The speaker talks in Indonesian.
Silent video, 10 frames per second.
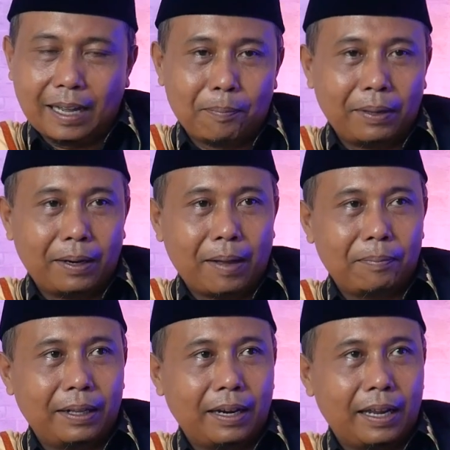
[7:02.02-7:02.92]

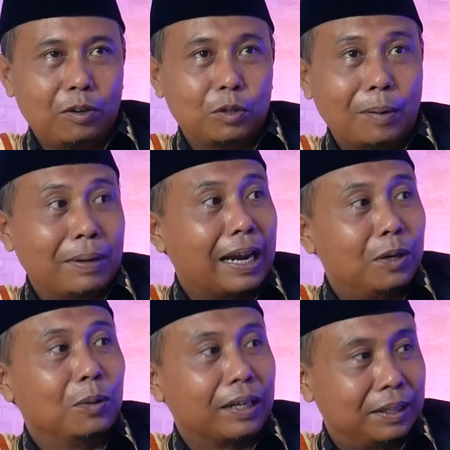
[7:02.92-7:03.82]
Hampir-hampir eh anu, udah
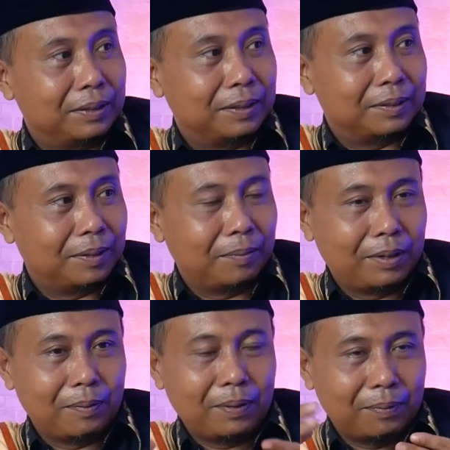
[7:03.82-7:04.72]
mengandung gitu gitu.
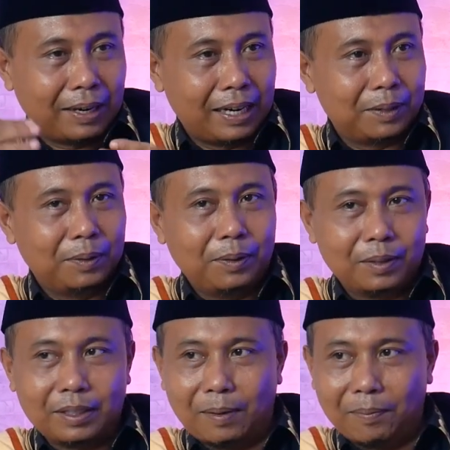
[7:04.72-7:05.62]
Udah
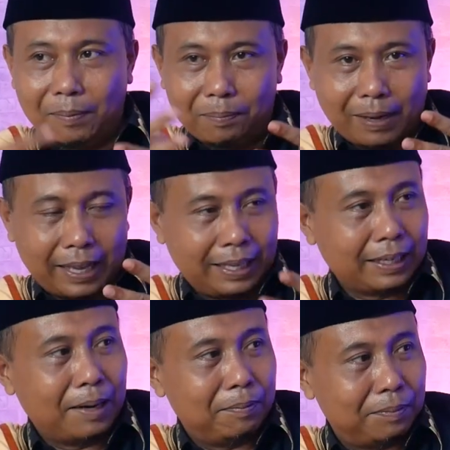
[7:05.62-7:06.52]
mengandung, udah
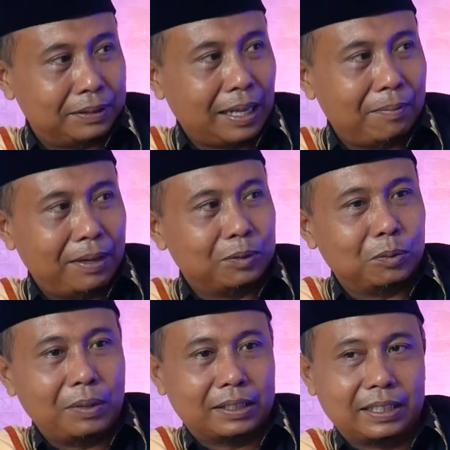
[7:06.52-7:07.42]
melahirkan pertama
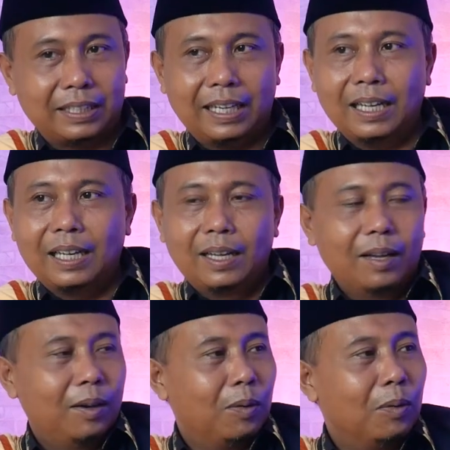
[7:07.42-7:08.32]
itu biasanya
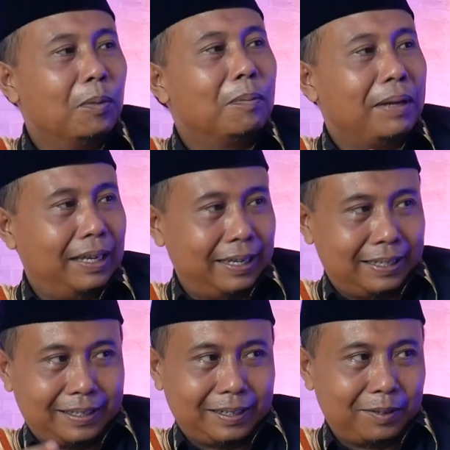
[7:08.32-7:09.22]
Umi
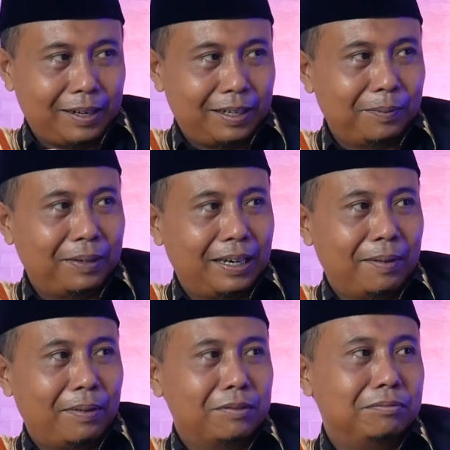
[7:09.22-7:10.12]
udah diberi
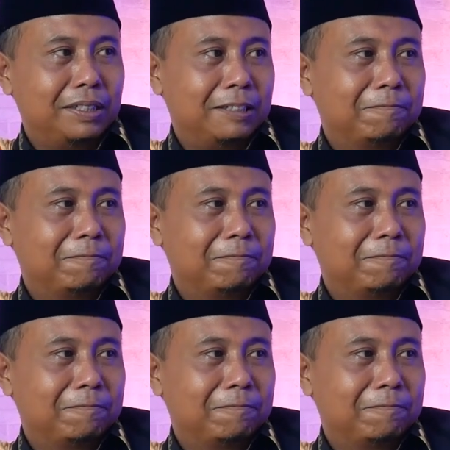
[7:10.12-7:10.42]
nama Umi.